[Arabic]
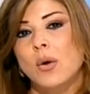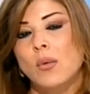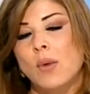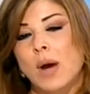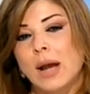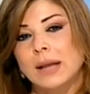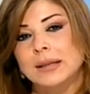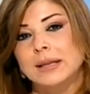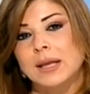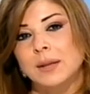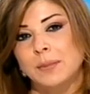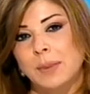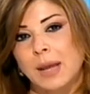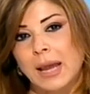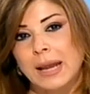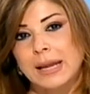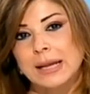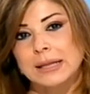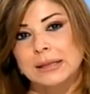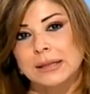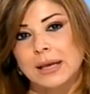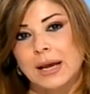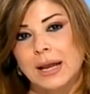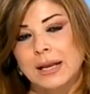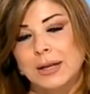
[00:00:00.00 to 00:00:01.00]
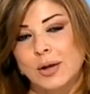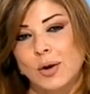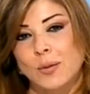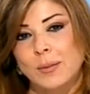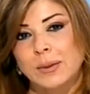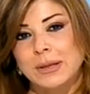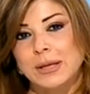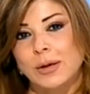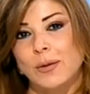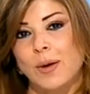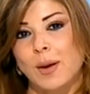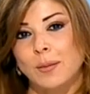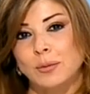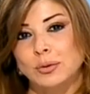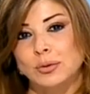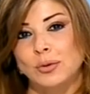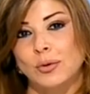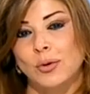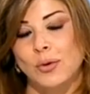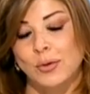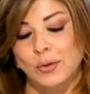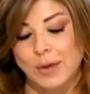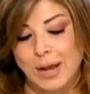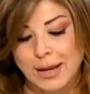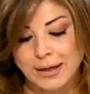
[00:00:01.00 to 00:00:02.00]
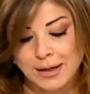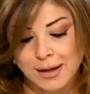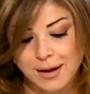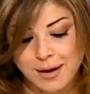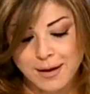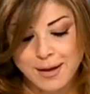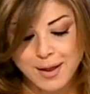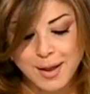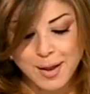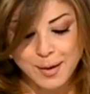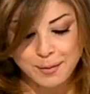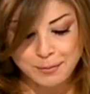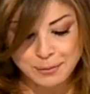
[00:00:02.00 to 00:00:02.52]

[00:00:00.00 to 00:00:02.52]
وايضا بحياتها اليوميه وعم بتقول انه انا